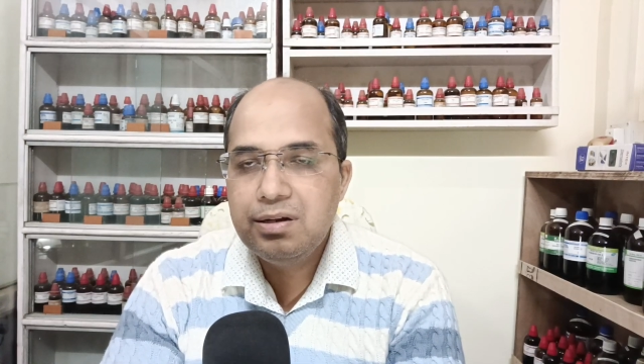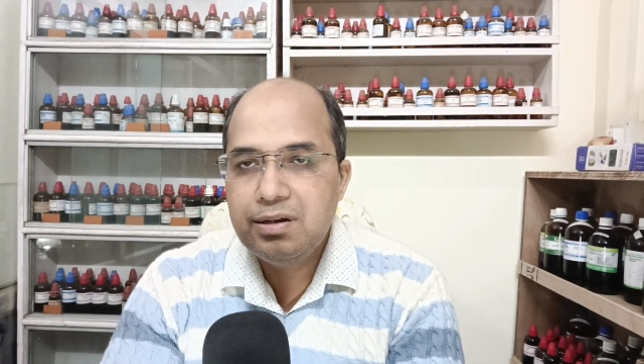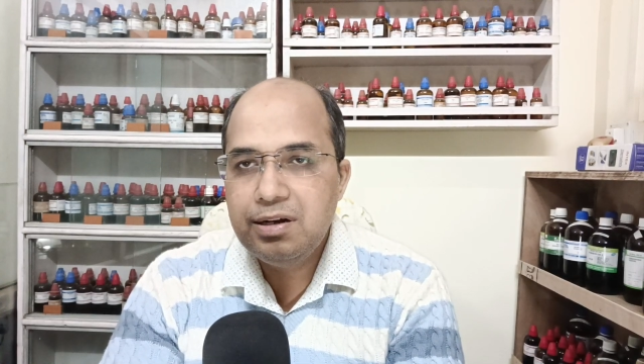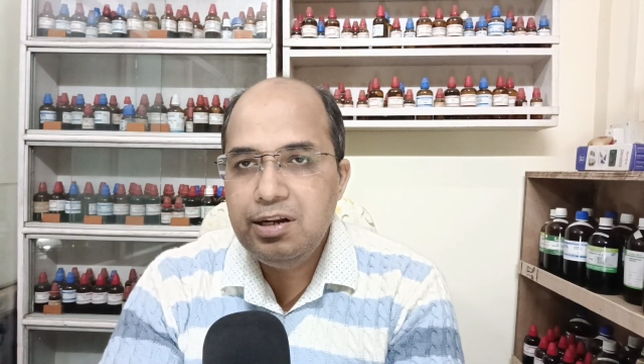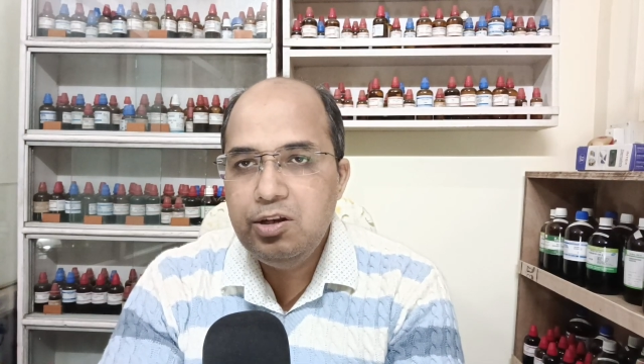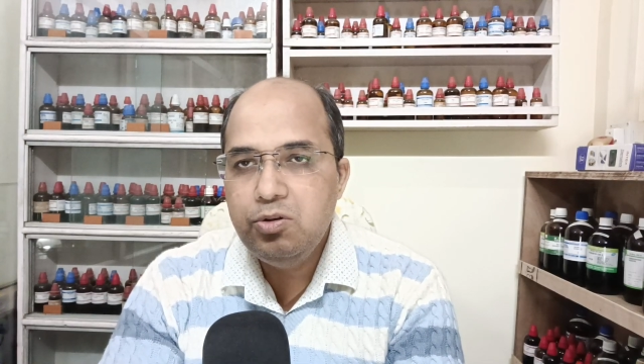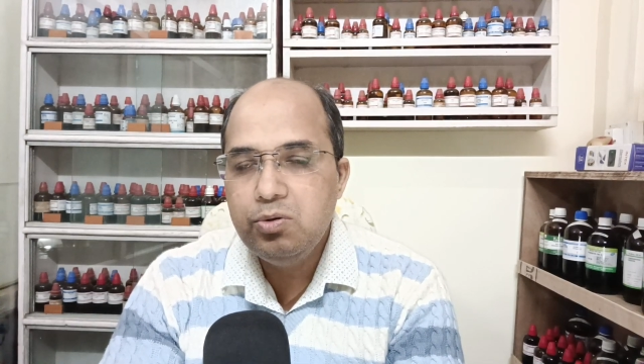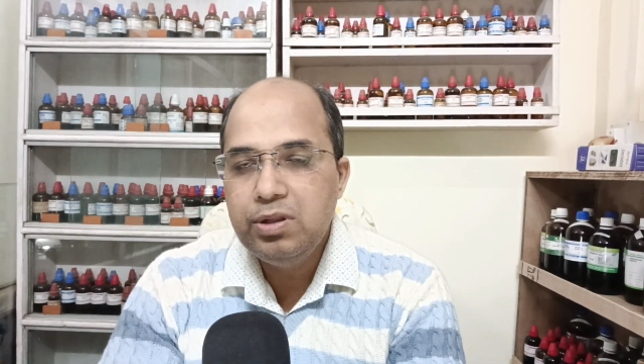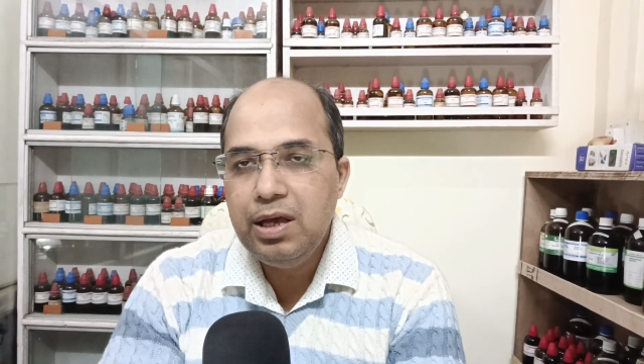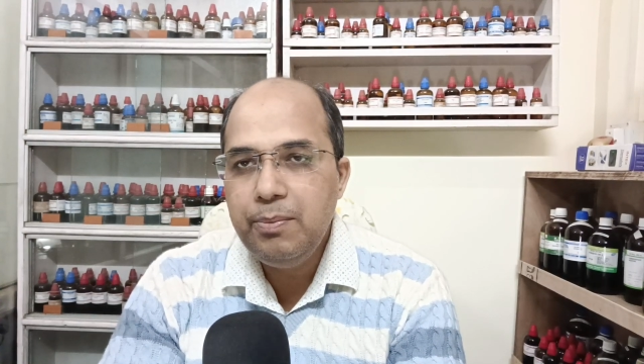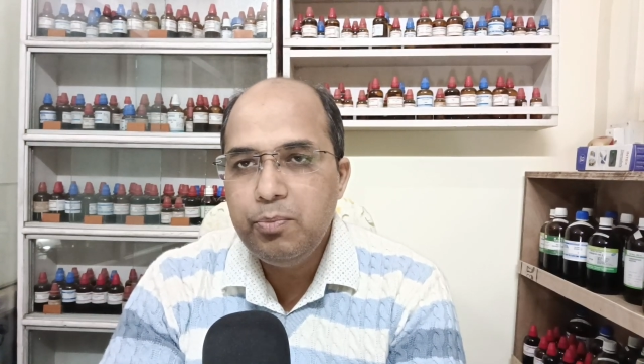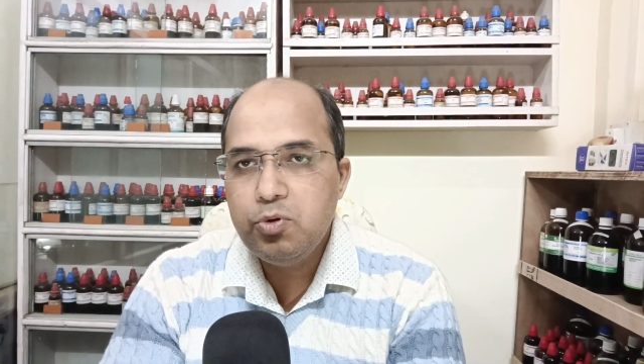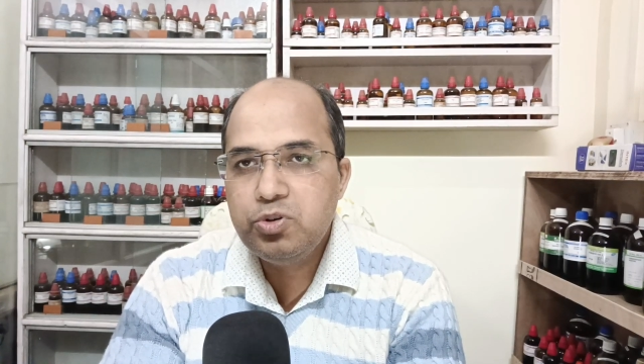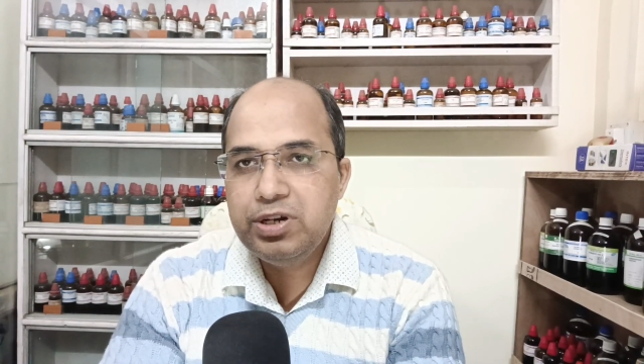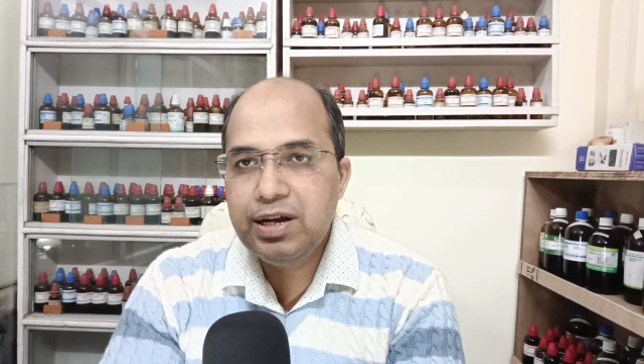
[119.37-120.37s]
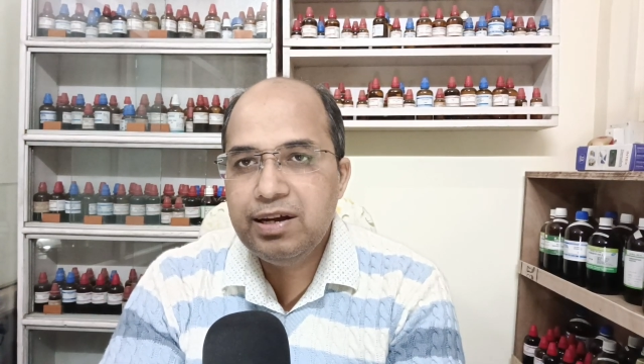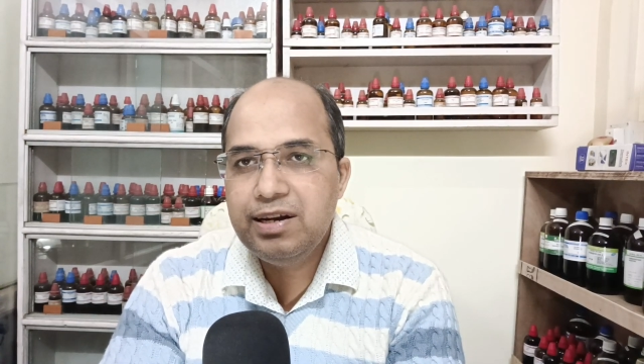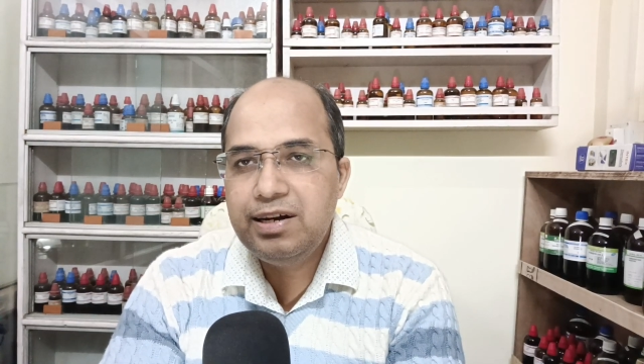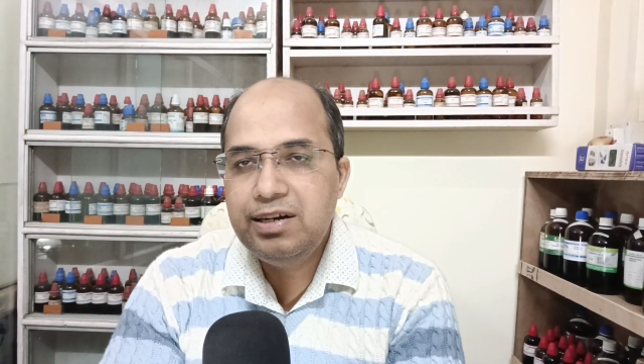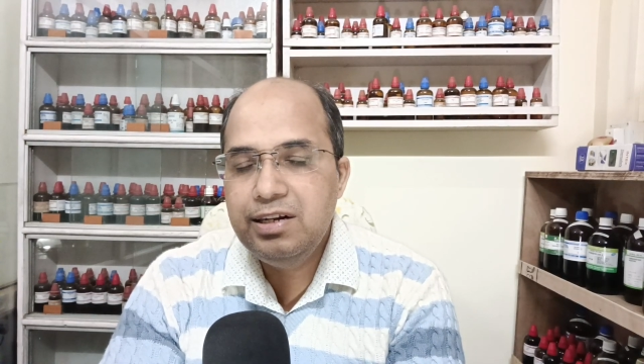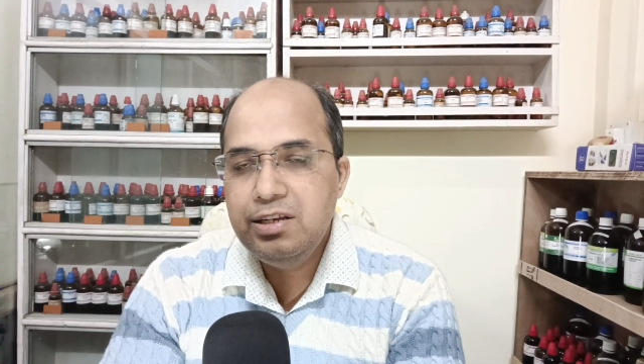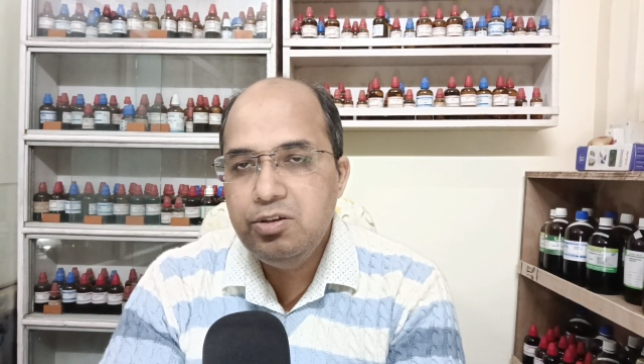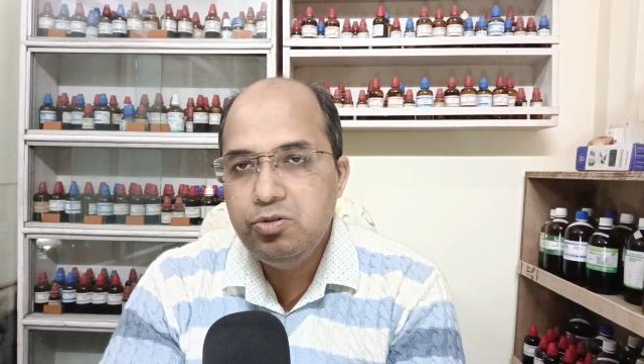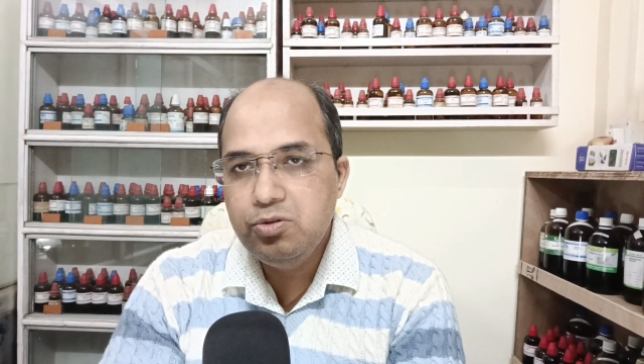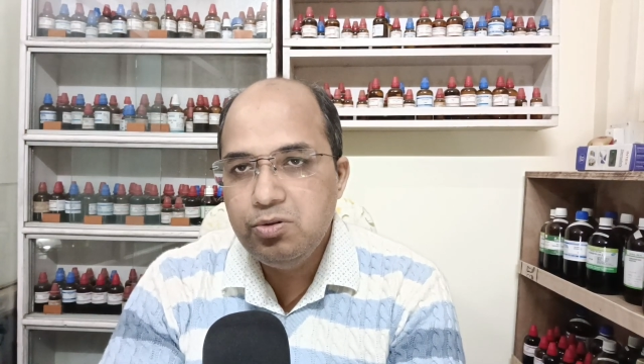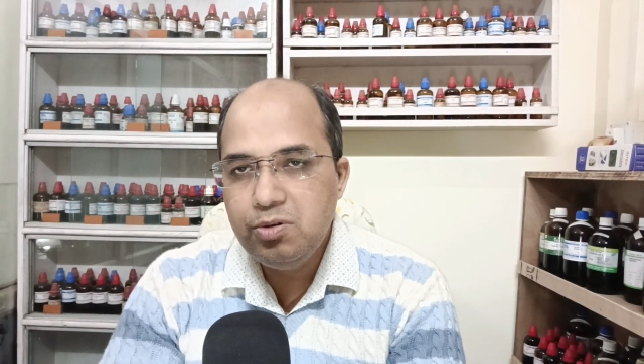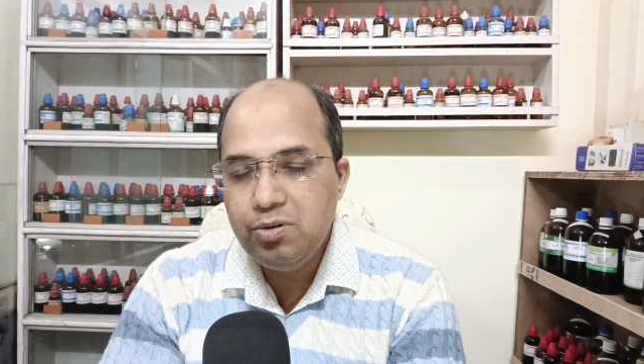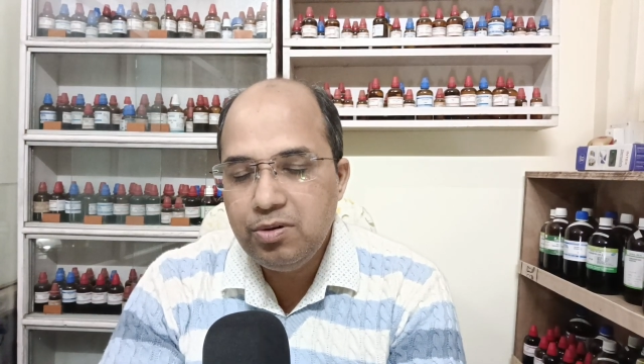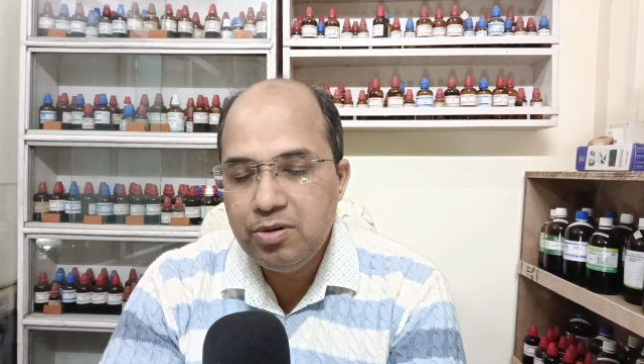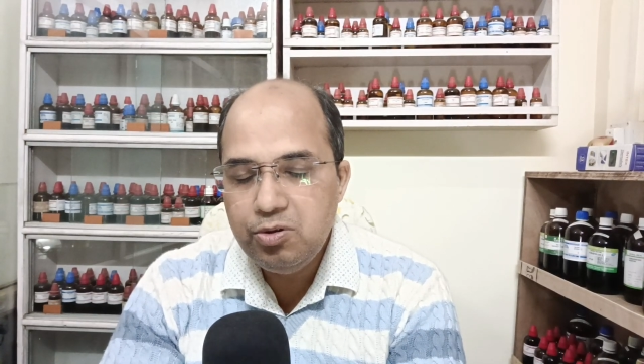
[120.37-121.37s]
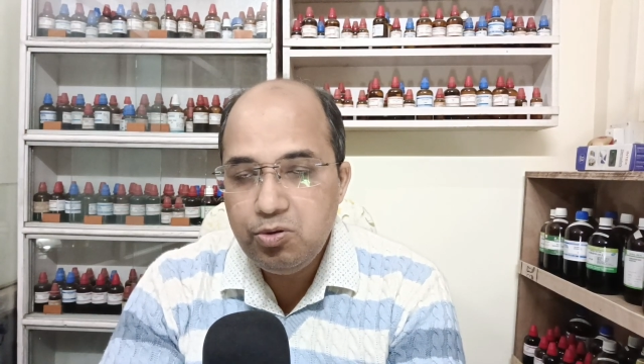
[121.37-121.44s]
रिलीज होता है प्रोस्टाग्लैंडिन जो